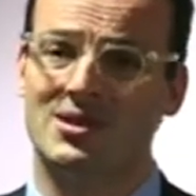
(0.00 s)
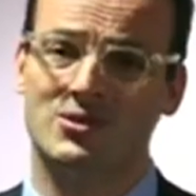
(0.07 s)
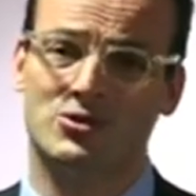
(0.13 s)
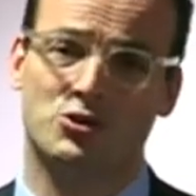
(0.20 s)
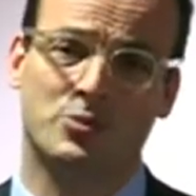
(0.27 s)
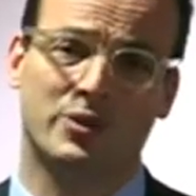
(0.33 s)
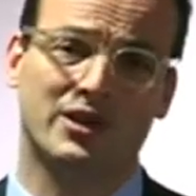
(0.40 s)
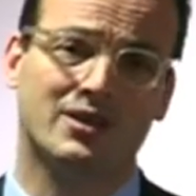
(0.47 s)
also
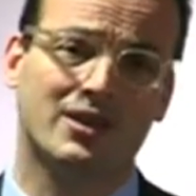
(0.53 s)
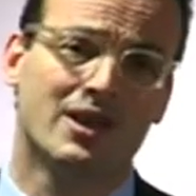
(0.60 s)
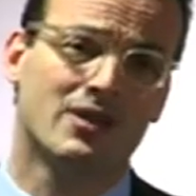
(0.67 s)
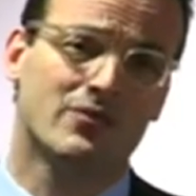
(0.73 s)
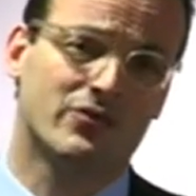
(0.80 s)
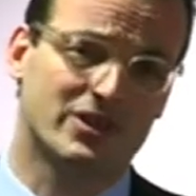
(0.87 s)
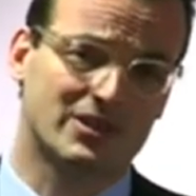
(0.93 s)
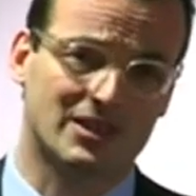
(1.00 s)
sprich
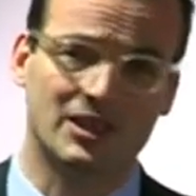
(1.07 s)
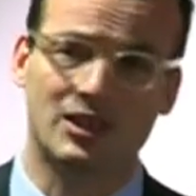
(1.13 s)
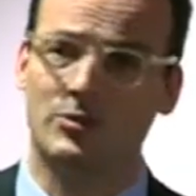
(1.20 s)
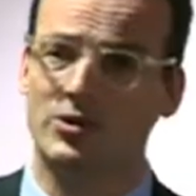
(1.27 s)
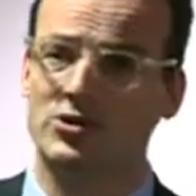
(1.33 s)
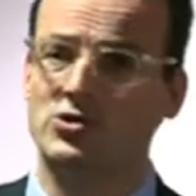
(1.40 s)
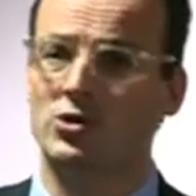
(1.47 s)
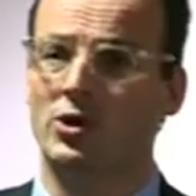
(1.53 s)

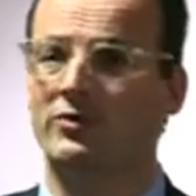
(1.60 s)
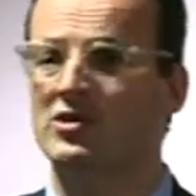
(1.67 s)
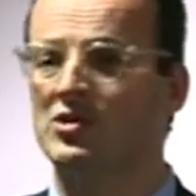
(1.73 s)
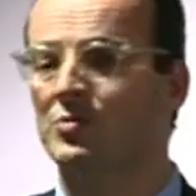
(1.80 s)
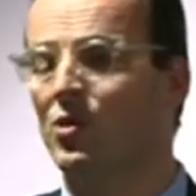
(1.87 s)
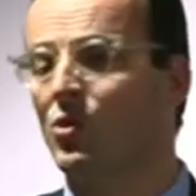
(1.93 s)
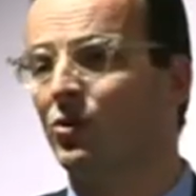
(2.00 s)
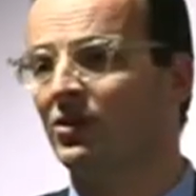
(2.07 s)
Vertriebe,
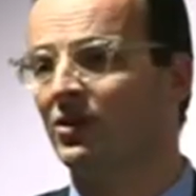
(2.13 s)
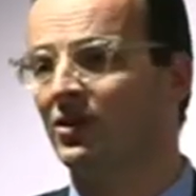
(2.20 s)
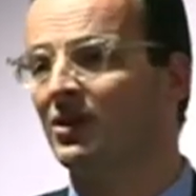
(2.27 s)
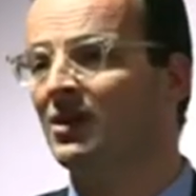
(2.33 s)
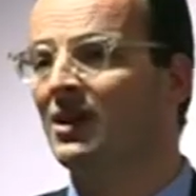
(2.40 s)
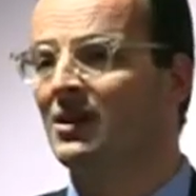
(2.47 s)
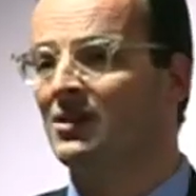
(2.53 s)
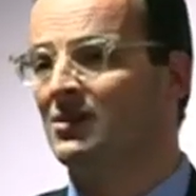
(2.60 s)
Servicepunkte
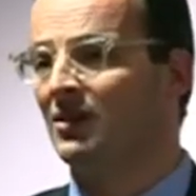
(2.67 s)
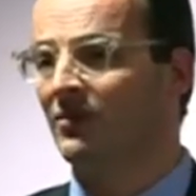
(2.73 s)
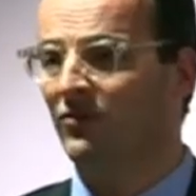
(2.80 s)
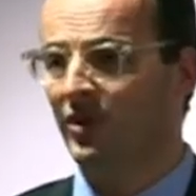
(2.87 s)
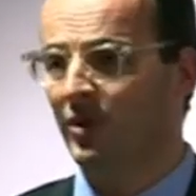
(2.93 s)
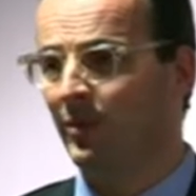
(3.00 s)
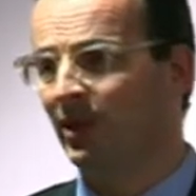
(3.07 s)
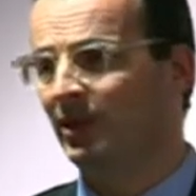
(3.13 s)
sind
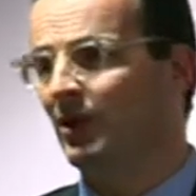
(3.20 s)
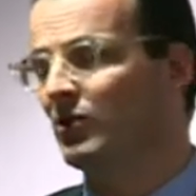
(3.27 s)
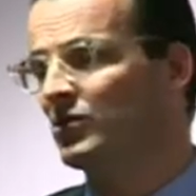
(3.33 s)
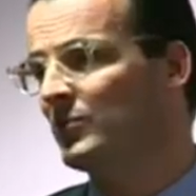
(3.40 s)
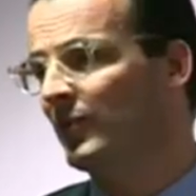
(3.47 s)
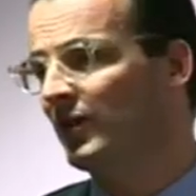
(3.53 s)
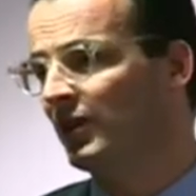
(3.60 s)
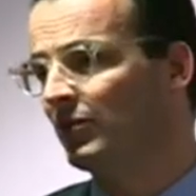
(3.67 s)
viel mehr
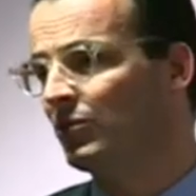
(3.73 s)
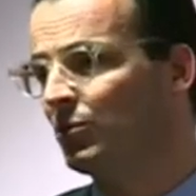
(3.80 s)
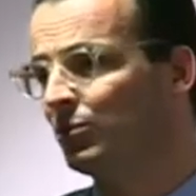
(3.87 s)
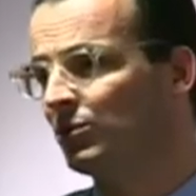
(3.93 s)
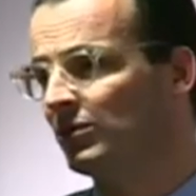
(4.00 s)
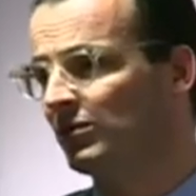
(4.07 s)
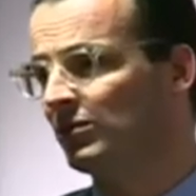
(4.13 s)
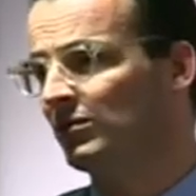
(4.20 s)
draußen bei den
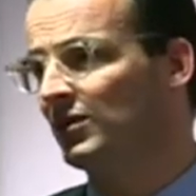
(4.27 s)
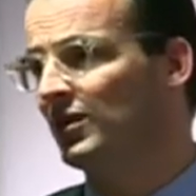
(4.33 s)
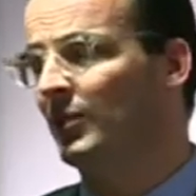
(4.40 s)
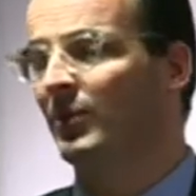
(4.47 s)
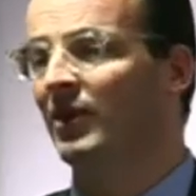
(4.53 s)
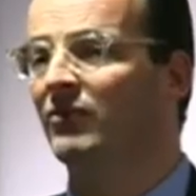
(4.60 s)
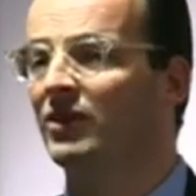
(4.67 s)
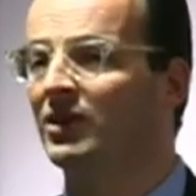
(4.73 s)
Kunden und ich
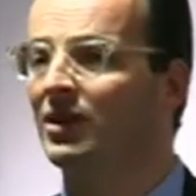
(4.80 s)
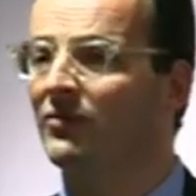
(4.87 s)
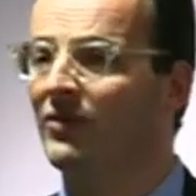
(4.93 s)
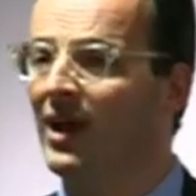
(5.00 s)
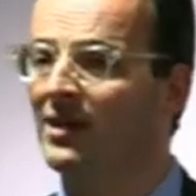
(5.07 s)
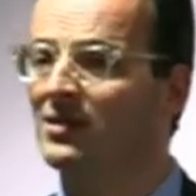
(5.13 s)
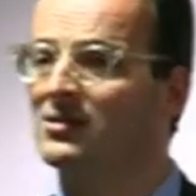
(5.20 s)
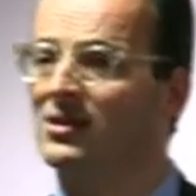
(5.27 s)
habe effektiv
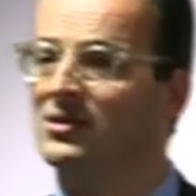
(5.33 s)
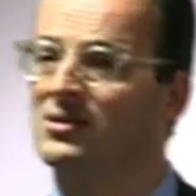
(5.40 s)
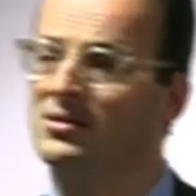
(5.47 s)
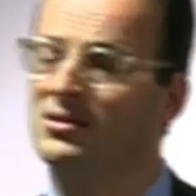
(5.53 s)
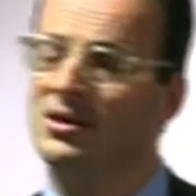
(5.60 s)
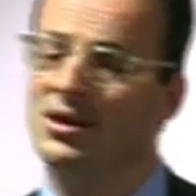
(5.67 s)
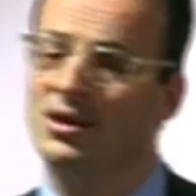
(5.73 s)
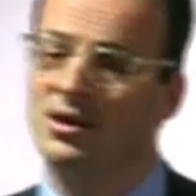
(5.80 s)
Einsatz,